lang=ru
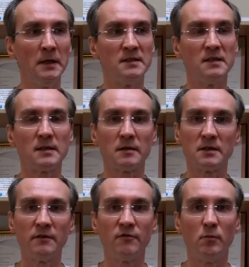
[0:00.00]
Здесь
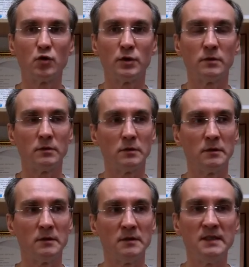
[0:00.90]
разрыв может
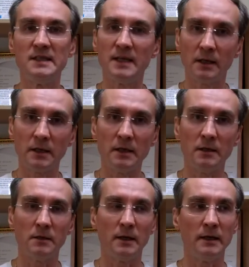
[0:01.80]
э,
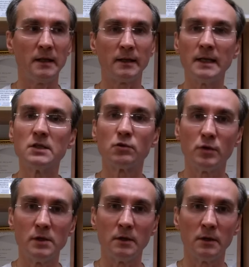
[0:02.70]
десятки, а иногда и
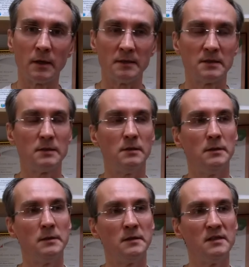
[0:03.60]
сотни раз э,